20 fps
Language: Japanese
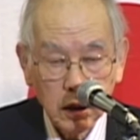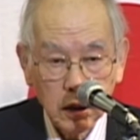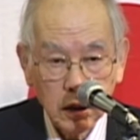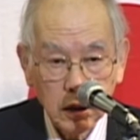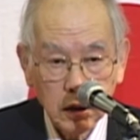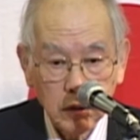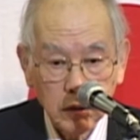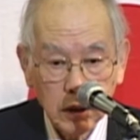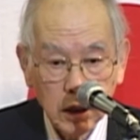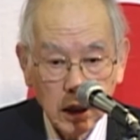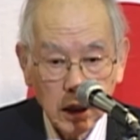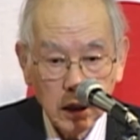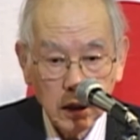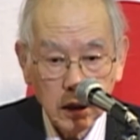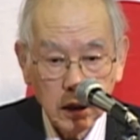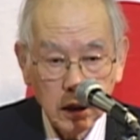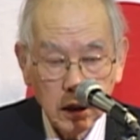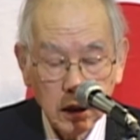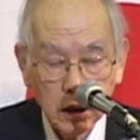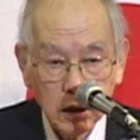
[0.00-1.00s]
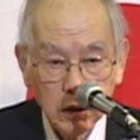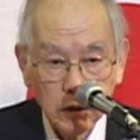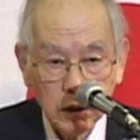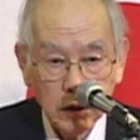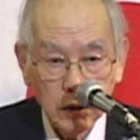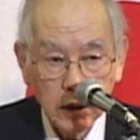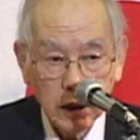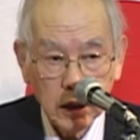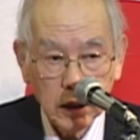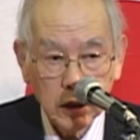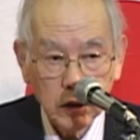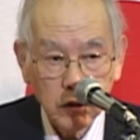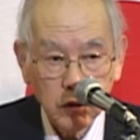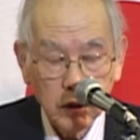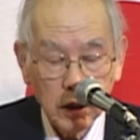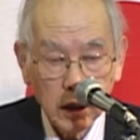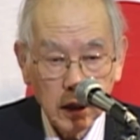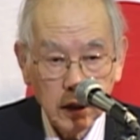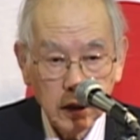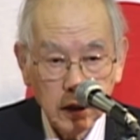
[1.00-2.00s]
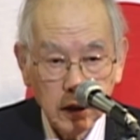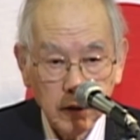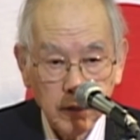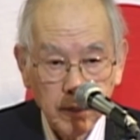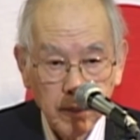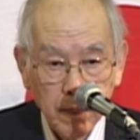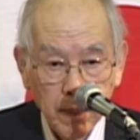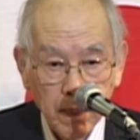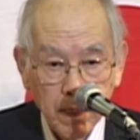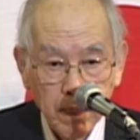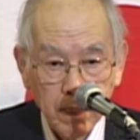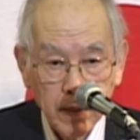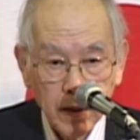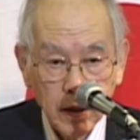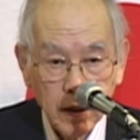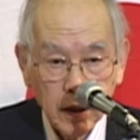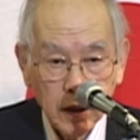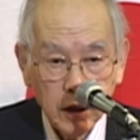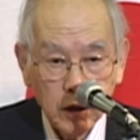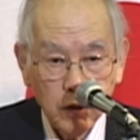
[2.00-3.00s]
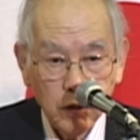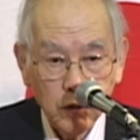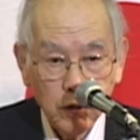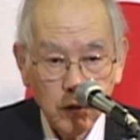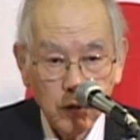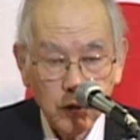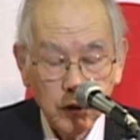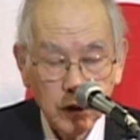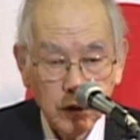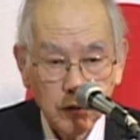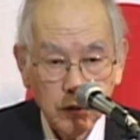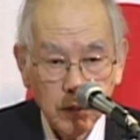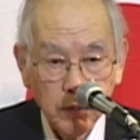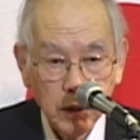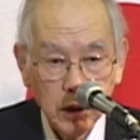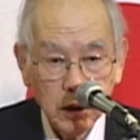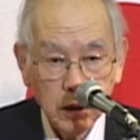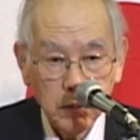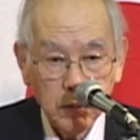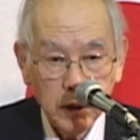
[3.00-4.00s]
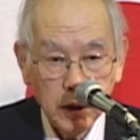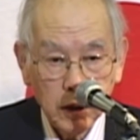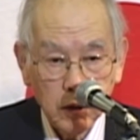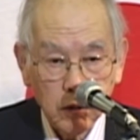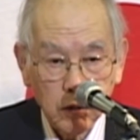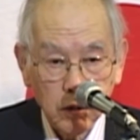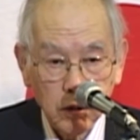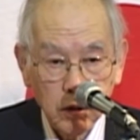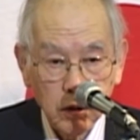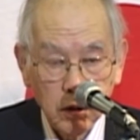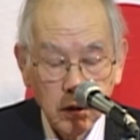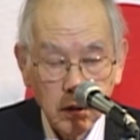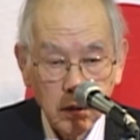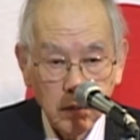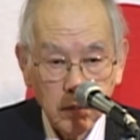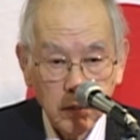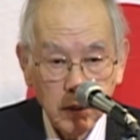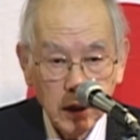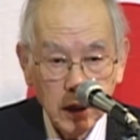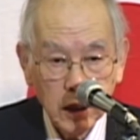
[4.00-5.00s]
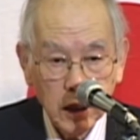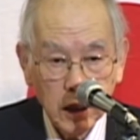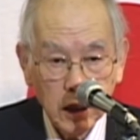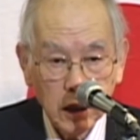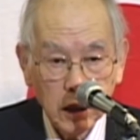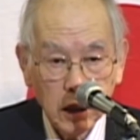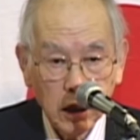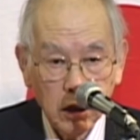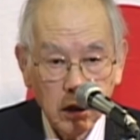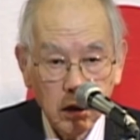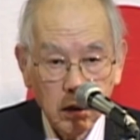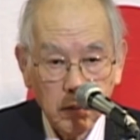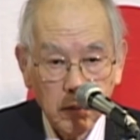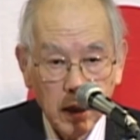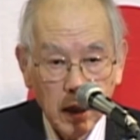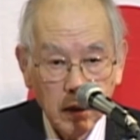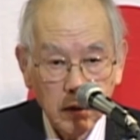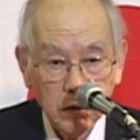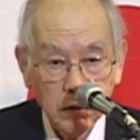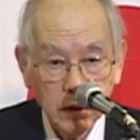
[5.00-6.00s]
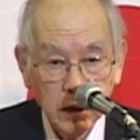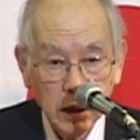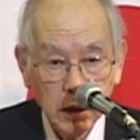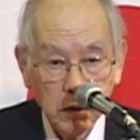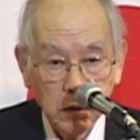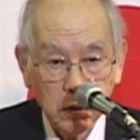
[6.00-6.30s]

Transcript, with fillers: 中に、話の中に、昼の星は目に見えぬ。見えないけれどもあるんだよ。